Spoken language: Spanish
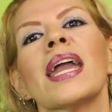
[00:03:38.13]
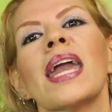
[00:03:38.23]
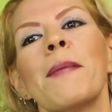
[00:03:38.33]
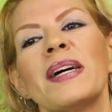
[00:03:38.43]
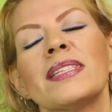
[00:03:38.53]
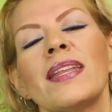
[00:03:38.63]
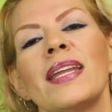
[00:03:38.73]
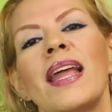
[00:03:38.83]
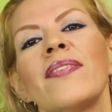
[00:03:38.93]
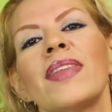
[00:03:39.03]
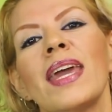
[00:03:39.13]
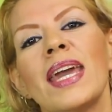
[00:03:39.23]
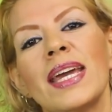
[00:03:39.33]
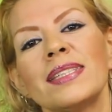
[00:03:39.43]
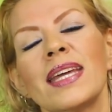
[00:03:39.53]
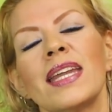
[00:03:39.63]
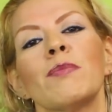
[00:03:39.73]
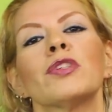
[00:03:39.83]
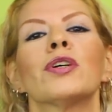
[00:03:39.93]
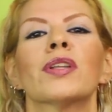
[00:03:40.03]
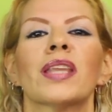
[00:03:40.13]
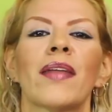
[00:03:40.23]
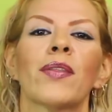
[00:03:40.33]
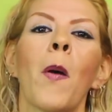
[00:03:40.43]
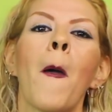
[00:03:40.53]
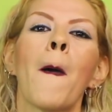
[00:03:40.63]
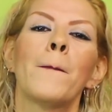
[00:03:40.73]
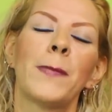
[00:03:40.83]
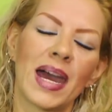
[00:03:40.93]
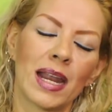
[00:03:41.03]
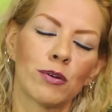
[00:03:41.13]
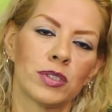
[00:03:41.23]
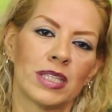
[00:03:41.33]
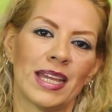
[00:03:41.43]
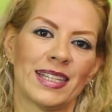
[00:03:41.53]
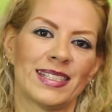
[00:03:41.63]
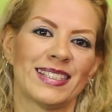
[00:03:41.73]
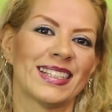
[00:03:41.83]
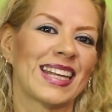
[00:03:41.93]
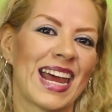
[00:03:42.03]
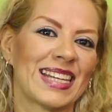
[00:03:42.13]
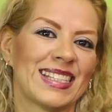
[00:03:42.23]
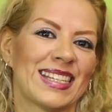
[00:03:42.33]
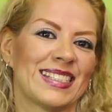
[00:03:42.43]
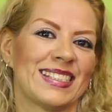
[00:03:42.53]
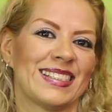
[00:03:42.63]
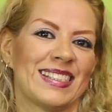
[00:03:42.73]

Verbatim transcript: que más adelante estaremos sorteando para ustedes. Gracias.